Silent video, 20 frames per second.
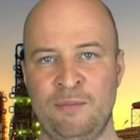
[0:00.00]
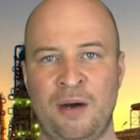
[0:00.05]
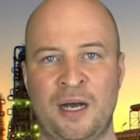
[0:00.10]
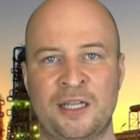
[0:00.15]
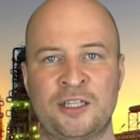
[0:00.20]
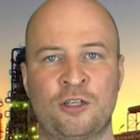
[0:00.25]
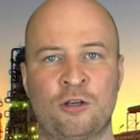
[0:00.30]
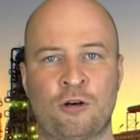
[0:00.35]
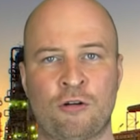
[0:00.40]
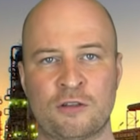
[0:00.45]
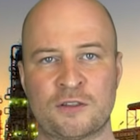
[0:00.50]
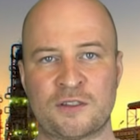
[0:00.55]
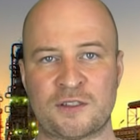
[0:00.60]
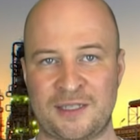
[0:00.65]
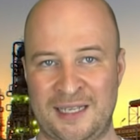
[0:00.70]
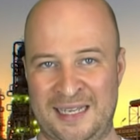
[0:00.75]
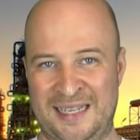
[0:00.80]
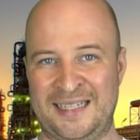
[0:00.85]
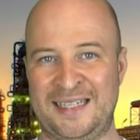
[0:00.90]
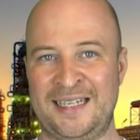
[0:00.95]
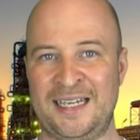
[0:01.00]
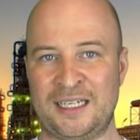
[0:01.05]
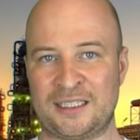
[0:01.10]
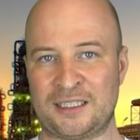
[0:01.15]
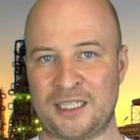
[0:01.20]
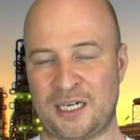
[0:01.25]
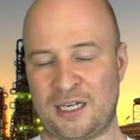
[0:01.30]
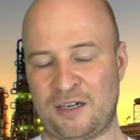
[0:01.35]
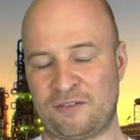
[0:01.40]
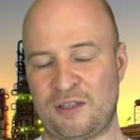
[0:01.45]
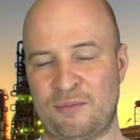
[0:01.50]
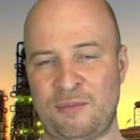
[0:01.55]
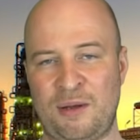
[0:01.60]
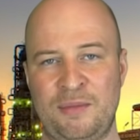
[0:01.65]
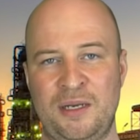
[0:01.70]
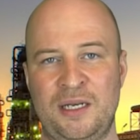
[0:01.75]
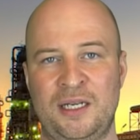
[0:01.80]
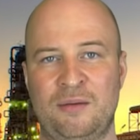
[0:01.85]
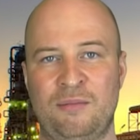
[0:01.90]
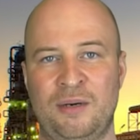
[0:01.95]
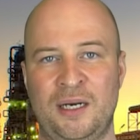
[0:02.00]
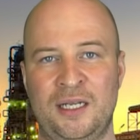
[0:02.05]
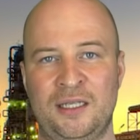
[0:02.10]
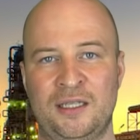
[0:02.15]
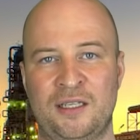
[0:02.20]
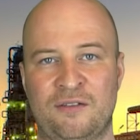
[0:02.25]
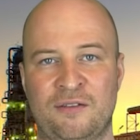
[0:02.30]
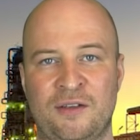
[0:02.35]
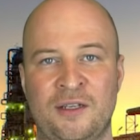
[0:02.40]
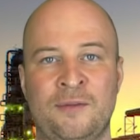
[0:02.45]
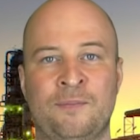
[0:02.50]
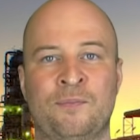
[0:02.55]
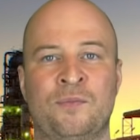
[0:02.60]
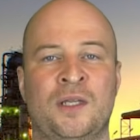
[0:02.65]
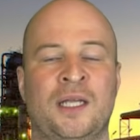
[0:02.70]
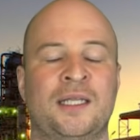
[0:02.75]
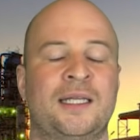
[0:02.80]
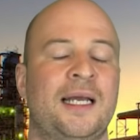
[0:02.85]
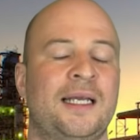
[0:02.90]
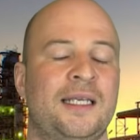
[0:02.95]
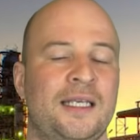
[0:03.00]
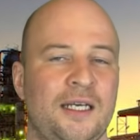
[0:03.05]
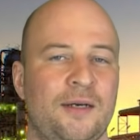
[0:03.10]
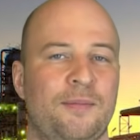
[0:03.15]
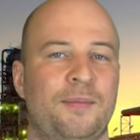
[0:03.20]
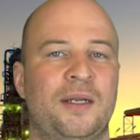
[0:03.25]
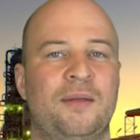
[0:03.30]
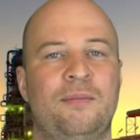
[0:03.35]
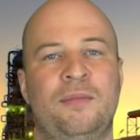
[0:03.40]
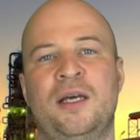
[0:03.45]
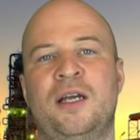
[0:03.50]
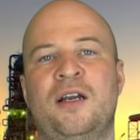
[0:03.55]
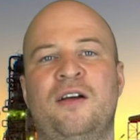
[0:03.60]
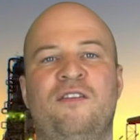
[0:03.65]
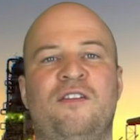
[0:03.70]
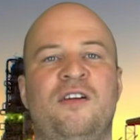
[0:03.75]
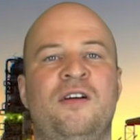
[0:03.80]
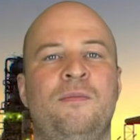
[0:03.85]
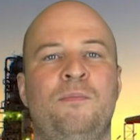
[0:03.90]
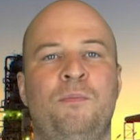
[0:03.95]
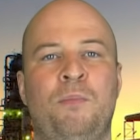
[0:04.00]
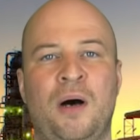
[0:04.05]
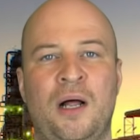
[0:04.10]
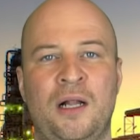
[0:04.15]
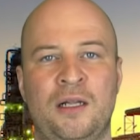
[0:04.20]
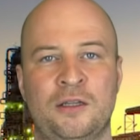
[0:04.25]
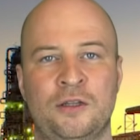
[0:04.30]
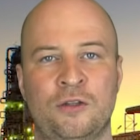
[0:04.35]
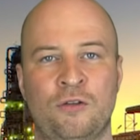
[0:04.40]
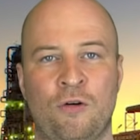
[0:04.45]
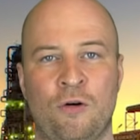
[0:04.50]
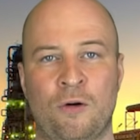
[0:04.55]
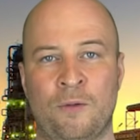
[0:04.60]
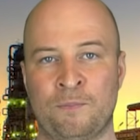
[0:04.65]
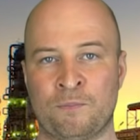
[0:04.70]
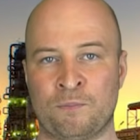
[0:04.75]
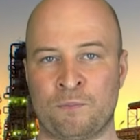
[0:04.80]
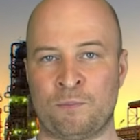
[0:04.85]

банкротств некоторых автомобильных брендов. До таких примеров полно.